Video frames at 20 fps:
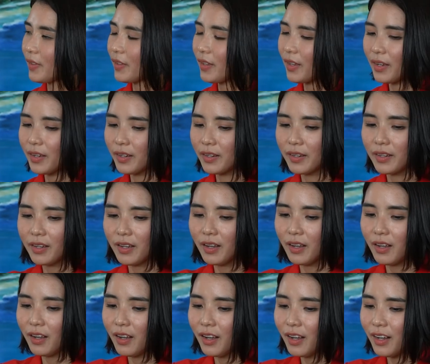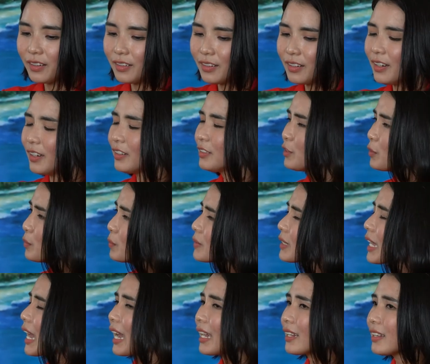dạ. à, người lớn chúng
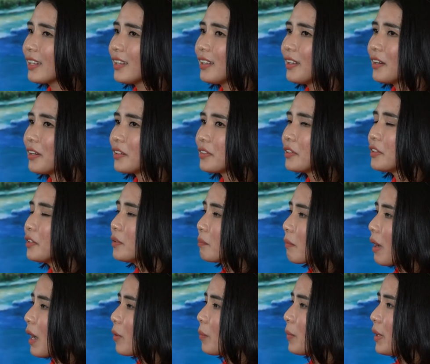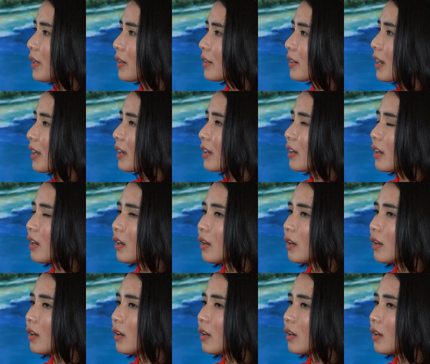ta thì à, thường bao biện rằng